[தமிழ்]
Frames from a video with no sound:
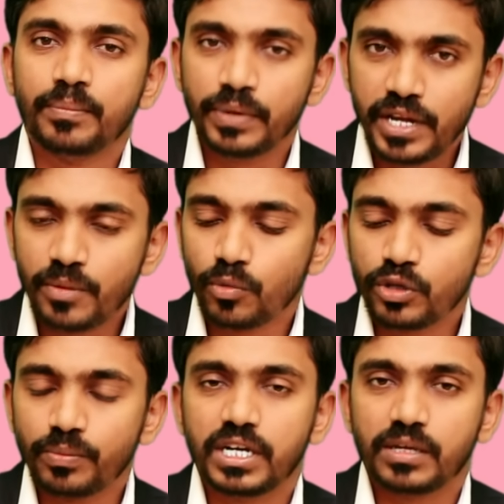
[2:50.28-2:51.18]
பிரியும்
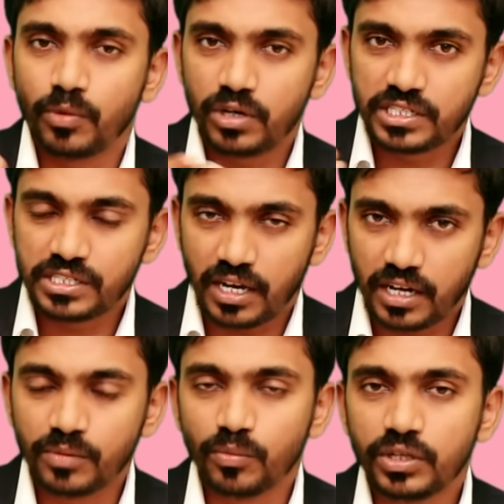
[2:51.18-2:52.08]
பொழுது மெட்டபாலிஸ்
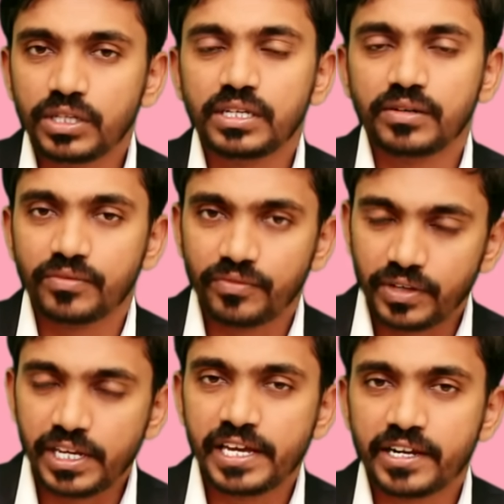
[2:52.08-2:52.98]
ஆகும் பொழுது
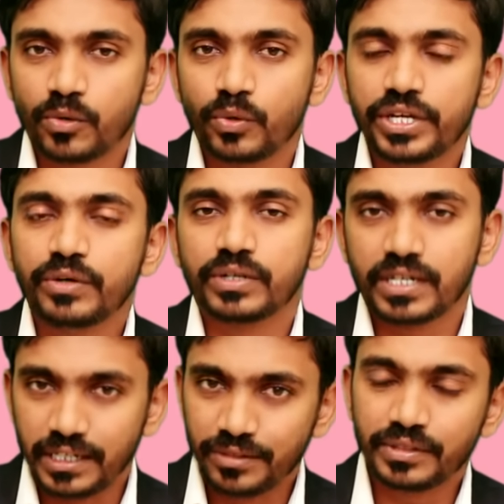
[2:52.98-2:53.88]
வெளியேறக்கூடிய ஒரு
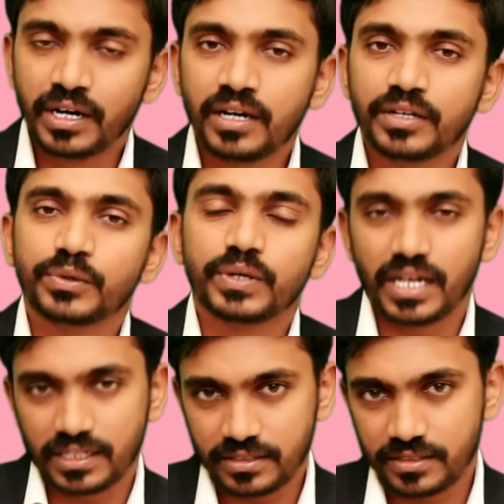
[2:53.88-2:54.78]
கழிவு தான்
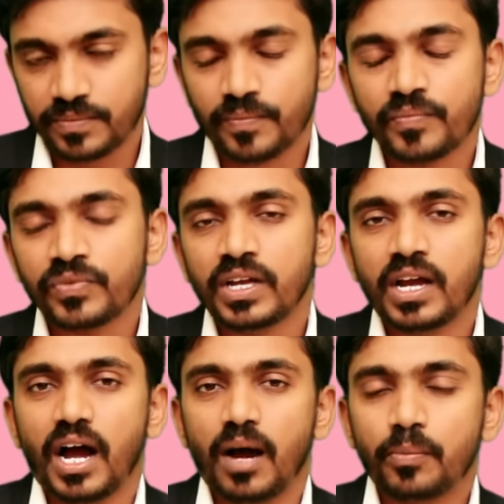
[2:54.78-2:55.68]
யூரிக் ஆசிட்
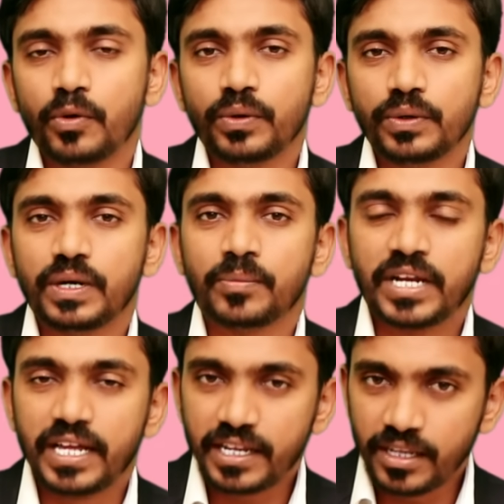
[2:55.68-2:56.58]
அப்போது நம்ம
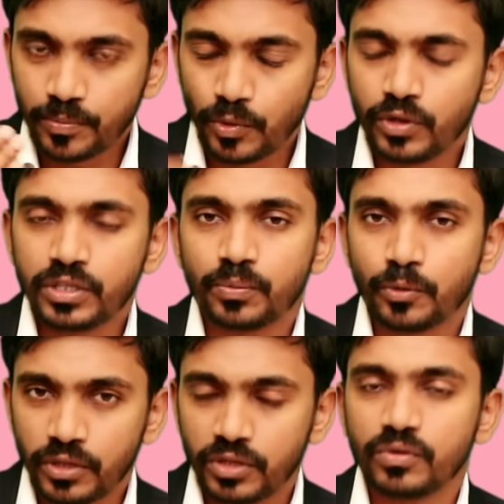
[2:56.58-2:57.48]
நிறைய புரத
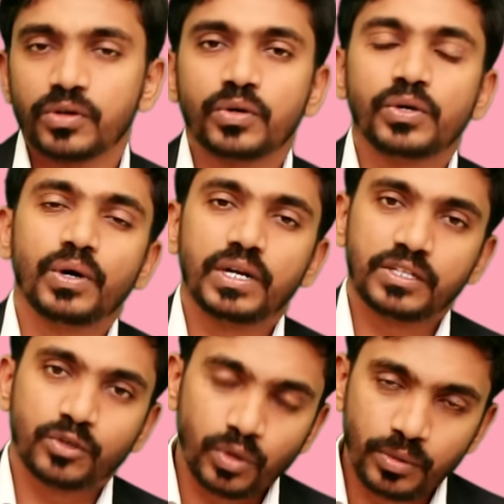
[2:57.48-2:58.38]
புரத உணவுகளையோ
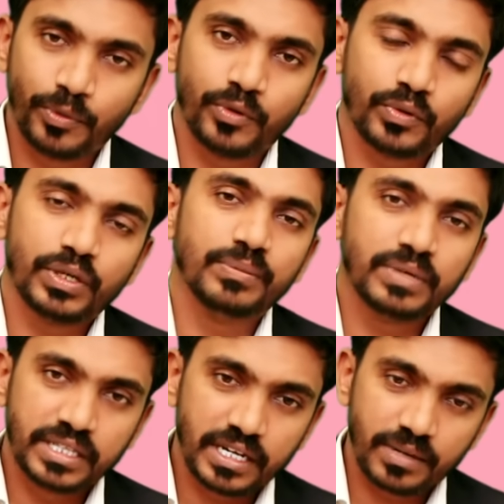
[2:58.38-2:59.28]
அல்லது கொழுப்பு உணவுகளையோ
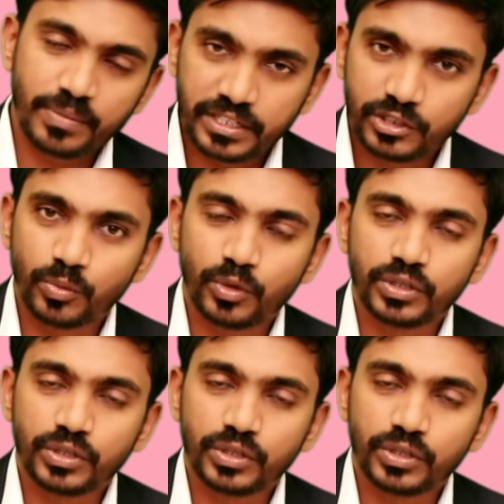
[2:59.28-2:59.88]
மிகுதியாக நம்ம எடுத்துக்கும்